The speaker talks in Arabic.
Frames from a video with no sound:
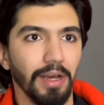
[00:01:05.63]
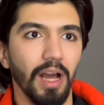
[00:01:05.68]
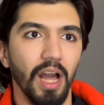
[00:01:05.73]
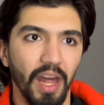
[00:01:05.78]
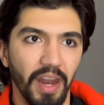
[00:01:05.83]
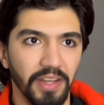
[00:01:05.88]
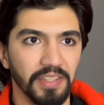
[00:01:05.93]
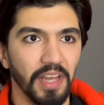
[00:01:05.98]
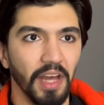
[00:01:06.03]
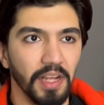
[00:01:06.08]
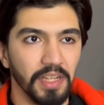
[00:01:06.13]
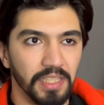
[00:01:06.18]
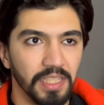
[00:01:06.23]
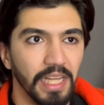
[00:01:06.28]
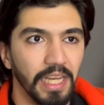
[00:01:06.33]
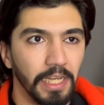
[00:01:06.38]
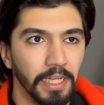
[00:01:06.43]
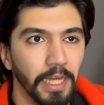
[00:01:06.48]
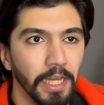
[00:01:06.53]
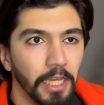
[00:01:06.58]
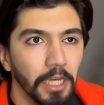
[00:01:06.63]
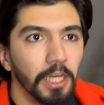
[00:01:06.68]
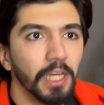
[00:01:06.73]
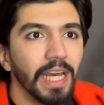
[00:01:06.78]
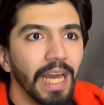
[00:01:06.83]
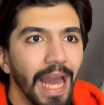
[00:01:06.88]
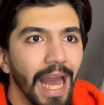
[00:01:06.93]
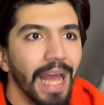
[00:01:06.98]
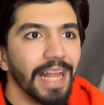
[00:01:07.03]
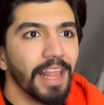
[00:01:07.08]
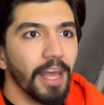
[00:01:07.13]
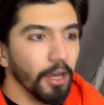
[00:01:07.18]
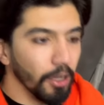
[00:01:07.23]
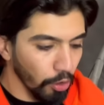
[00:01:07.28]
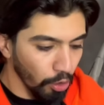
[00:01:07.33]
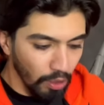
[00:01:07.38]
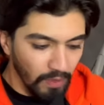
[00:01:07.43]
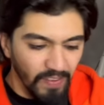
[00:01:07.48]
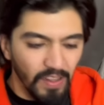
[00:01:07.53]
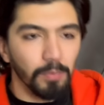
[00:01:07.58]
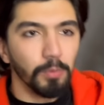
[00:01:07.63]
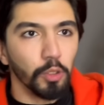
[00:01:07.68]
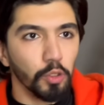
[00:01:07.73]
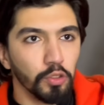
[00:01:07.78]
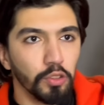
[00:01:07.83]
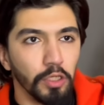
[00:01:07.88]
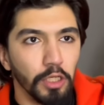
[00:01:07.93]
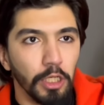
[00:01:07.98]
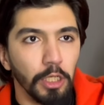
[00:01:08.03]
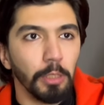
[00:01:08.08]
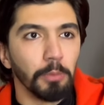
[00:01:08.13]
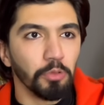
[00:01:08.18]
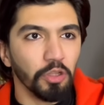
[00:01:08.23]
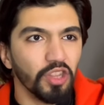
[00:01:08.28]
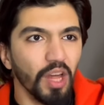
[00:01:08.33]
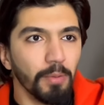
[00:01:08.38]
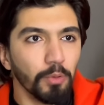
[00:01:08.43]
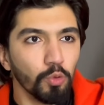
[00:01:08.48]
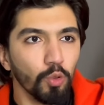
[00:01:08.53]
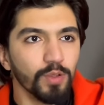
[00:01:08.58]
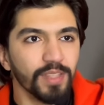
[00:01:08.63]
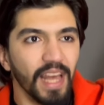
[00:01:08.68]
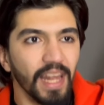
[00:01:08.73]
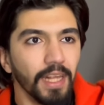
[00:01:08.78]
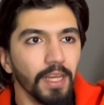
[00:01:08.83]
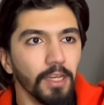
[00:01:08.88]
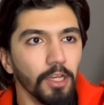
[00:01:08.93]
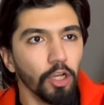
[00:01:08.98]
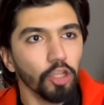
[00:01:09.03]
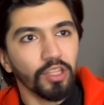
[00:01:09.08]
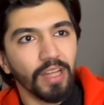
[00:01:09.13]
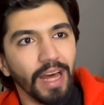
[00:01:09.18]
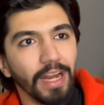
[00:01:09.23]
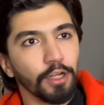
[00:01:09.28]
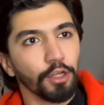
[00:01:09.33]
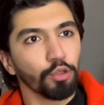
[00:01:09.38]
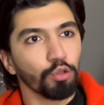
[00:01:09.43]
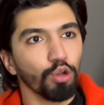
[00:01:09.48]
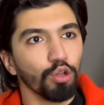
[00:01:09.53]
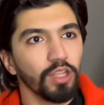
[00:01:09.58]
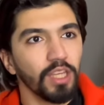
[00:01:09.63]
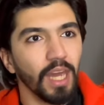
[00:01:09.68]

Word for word: خلص خلص ليك ليك هذا هوفر بورد تطلع بتدوس عليه قطعه الكترونيه على